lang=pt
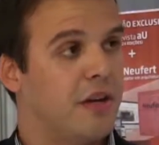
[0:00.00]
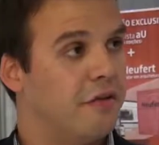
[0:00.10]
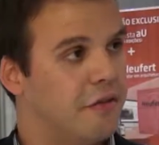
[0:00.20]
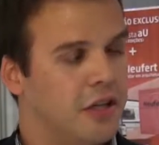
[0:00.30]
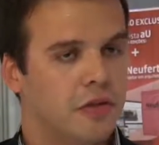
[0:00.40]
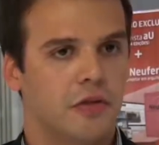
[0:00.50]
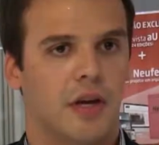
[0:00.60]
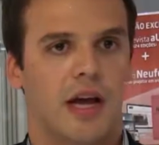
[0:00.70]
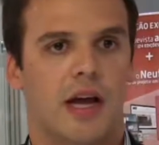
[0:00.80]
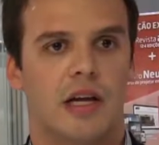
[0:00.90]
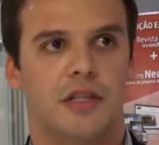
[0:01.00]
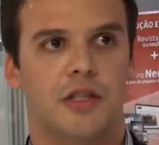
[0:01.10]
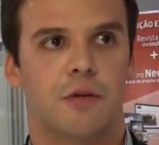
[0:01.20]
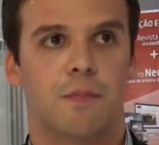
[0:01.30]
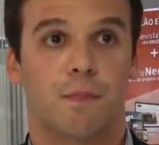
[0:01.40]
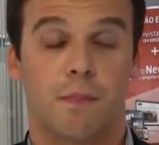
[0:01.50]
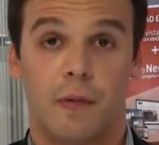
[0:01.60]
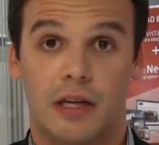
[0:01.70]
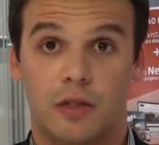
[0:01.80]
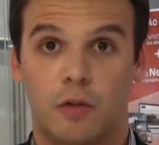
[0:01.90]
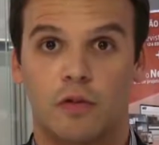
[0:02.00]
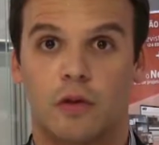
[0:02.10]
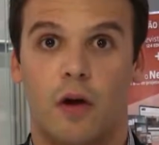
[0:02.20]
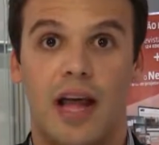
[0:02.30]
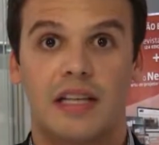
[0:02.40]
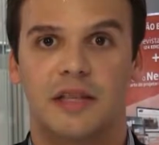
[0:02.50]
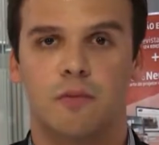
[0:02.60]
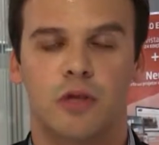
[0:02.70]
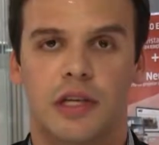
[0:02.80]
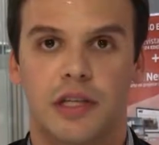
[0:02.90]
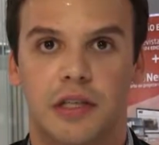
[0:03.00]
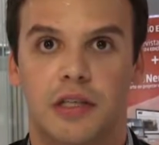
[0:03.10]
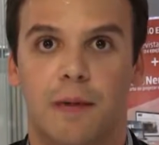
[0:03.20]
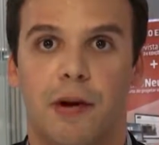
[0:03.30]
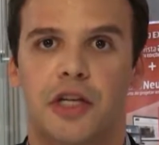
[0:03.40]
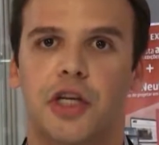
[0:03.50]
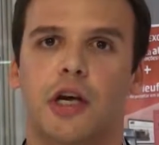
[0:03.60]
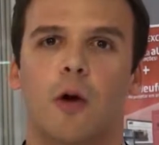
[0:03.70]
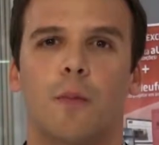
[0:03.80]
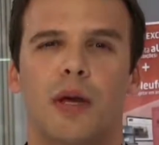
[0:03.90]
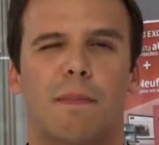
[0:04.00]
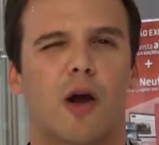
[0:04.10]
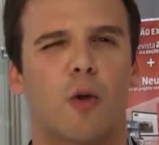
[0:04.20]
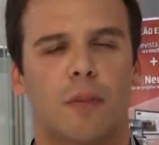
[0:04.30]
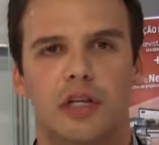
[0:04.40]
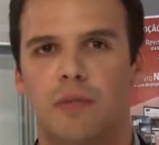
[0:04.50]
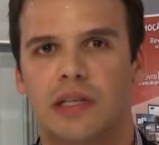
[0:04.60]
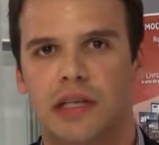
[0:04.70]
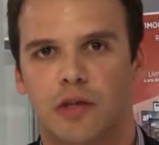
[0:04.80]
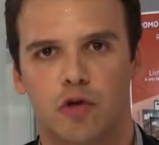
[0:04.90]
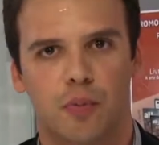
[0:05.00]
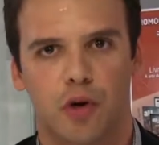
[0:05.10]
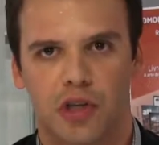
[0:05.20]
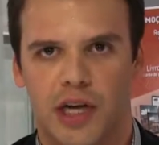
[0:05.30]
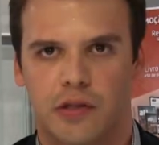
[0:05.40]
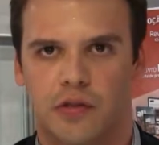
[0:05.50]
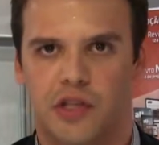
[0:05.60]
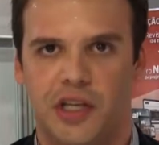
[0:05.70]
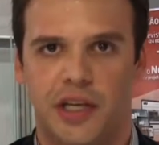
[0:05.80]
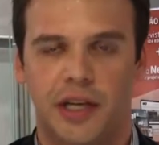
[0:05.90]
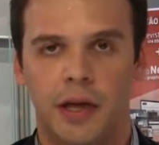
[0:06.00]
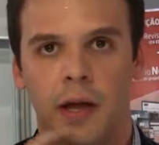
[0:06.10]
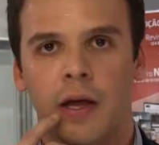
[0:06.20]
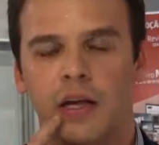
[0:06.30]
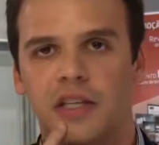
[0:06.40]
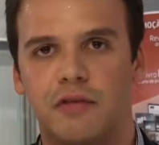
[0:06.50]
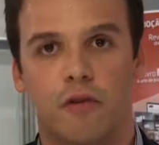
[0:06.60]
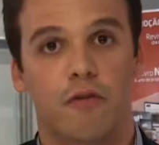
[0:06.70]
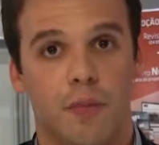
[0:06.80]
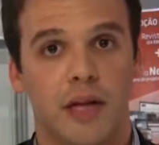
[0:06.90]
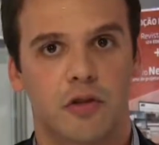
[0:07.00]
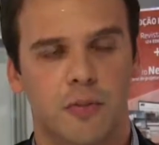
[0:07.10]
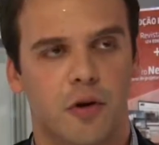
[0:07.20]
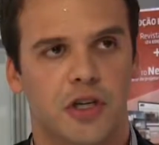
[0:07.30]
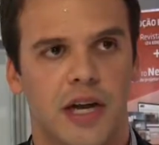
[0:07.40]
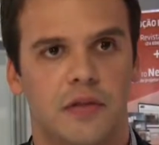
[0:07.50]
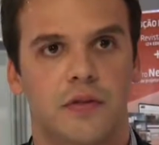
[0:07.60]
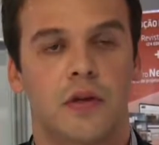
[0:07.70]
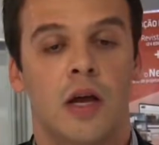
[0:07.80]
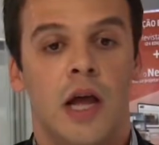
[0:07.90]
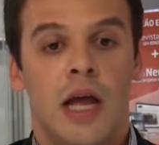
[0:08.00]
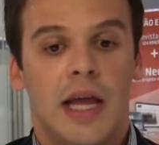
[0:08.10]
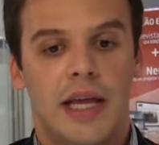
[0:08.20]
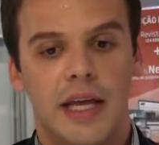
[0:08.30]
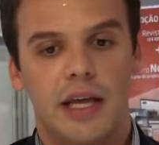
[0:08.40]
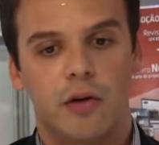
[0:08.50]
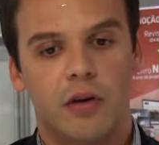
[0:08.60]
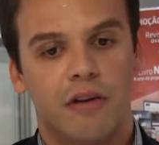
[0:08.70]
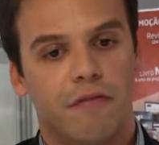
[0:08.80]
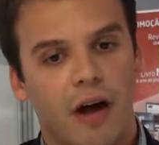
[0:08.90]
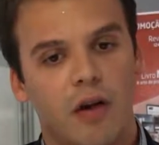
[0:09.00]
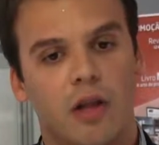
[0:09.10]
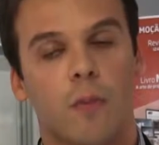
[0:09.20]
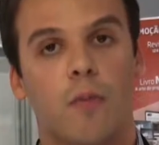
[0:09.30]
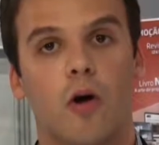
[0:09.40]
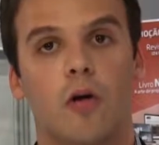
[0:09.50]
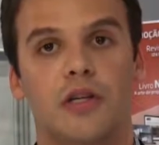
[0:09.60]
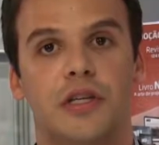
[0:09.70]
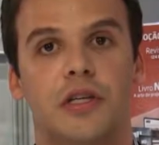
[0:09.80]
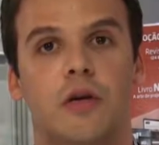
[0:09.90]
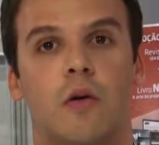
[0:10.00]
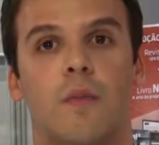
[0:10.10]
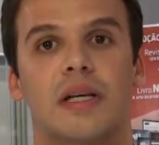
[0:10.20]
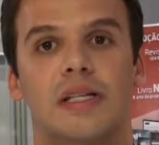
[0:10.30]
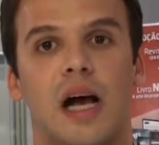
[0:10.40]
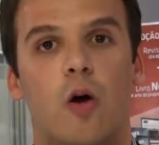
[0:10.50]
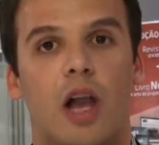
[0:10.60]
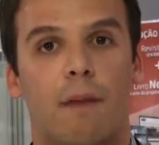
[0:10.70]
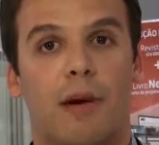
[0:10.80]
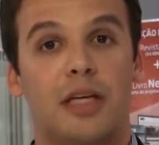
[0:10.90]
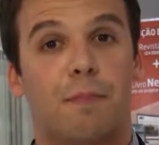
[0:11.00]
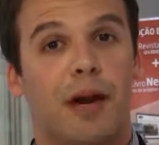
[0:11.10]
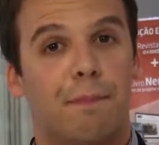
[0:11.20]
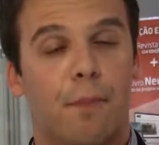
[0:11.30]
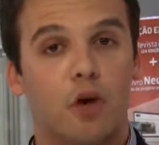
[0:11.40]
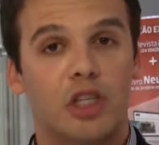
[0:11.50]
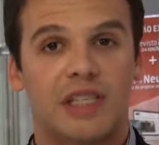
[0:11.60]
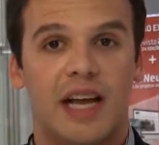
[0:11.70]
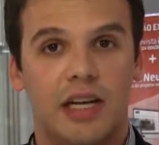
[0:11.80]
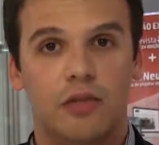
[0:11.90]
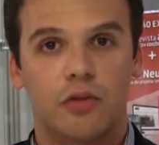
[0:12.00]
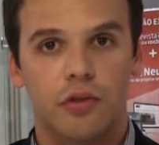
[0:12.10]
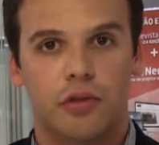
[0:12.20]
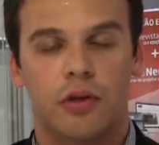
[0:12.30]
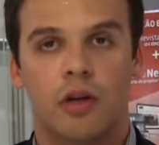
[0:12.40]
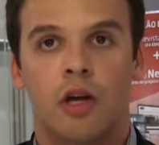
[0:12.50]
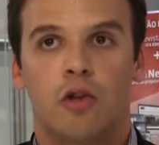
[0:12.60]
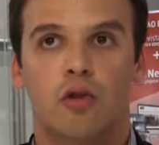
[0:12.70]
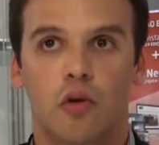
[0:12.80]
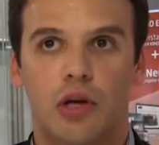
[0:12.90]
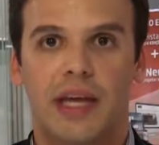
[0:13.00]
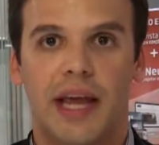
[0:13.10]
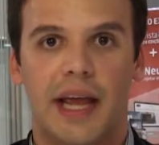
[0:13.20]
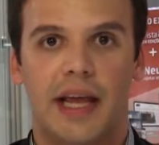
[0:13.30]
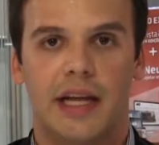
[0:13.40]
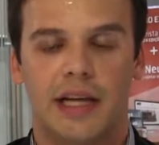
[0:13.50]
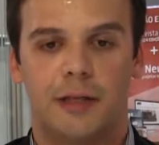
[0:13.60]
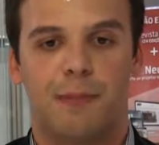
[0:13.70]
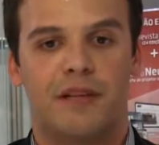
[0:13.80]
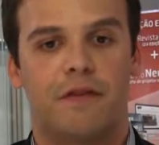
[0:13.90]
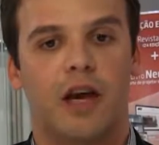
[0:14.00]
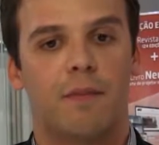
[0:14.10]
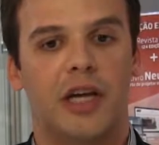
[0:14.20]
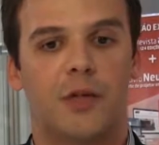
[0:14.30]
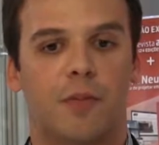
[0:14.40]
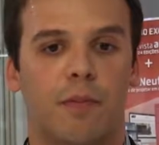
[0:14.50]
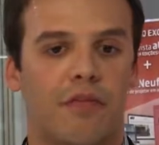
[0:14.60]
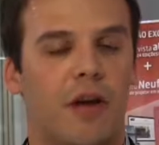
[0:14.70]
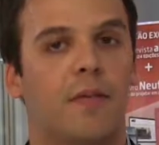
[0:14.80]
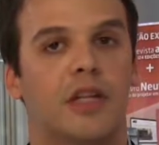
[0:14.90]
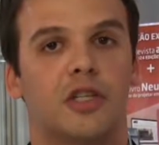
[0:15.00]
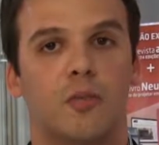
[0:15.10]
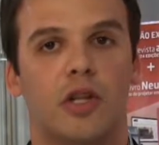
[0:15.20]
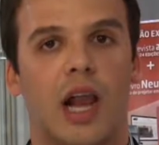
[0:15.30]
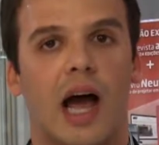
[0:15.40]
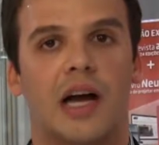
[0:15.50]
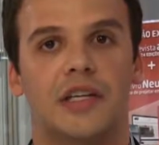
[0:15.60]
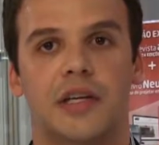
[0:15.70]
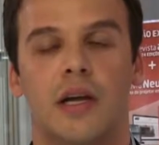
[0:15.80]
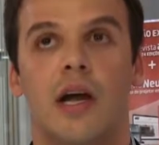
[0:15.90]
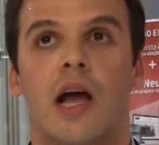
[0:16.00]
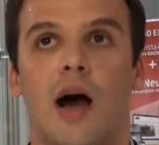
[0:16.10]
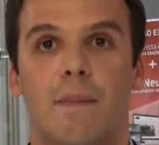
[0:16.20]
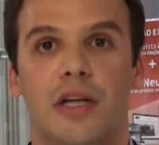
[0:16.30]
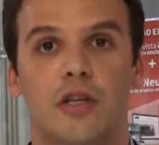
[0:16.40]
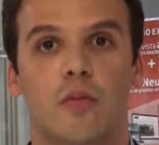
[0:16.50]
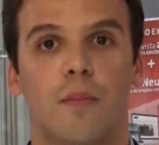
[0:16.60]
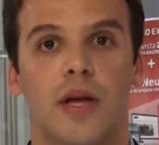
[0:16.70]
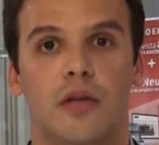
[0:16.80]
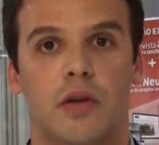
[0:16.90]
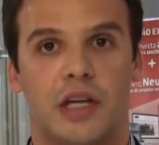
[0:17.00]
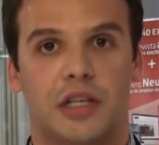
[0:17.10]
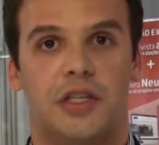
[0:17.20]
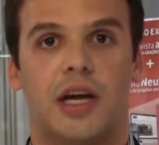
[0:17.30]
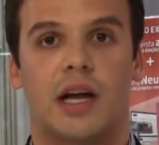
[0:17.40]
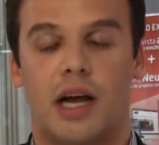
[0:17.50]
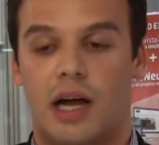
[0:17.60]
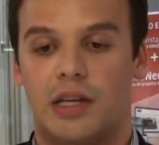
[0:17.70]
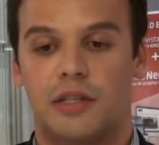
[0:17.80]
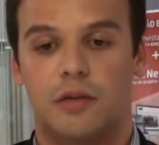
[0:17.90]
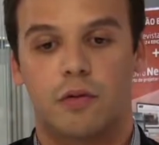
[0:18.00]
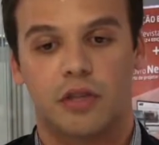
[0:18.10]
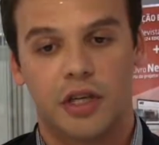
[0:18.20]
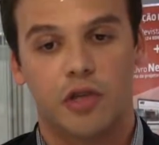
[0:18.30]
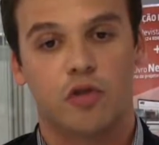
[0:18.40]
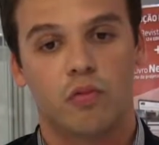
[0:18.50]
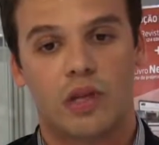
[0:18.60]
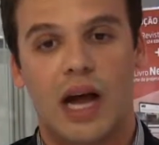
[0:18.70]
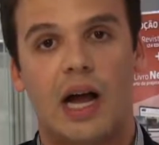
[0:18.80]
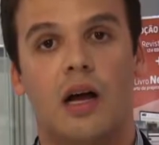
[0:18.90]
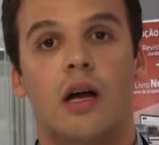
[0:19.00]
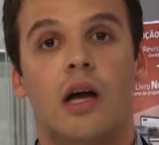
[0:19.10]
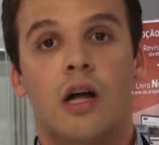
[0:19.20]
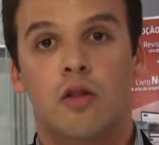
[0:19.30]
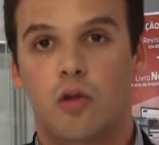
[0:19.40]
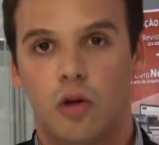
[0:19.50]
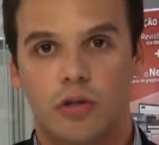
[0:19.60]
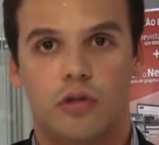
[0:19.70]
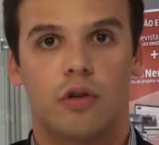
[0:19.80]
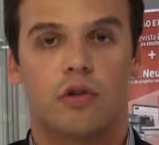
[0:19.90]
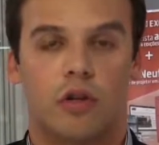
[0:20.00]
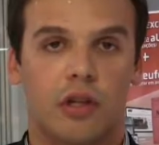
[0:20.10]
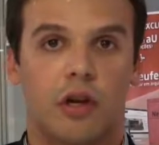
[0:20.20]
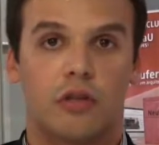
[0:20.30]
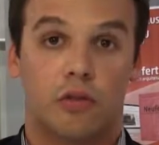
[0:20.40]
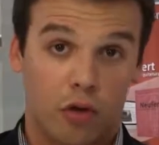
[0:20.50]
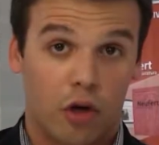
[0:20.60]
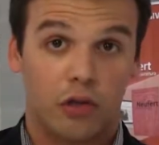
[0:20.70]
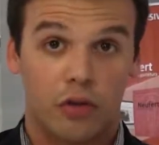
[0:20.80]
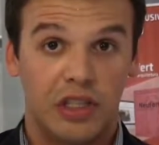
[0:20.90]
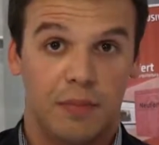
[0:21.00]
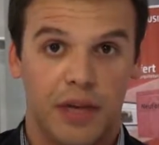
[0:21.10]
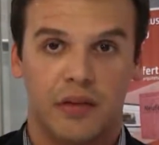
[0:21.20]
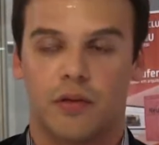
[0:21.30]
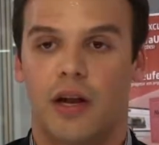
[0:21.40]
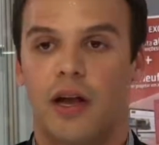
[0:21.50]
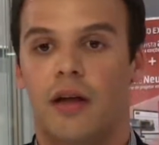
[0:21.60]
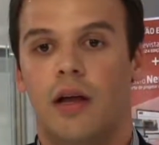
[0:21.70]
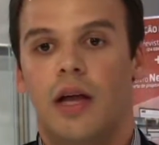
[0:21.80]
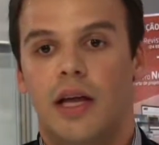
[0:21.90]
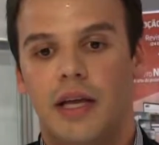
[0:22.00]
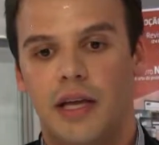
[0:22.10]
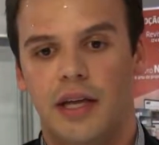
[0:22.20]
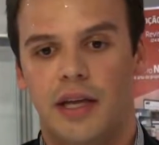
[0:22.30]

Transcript: benefícios, né? A gente, a gente conhece muita gente que já pratica o BIM para compatibilização de projetos e, e desenvolvimento de projetos. E o que falta é um pouco a gente começar a olhar mais para processos do que especificamente para uma ferramenta de modelagem. A partir do momento que a gente, a, a gente conseguir juntar todos, todo, nosso, todo o nosso conhecimento né? e,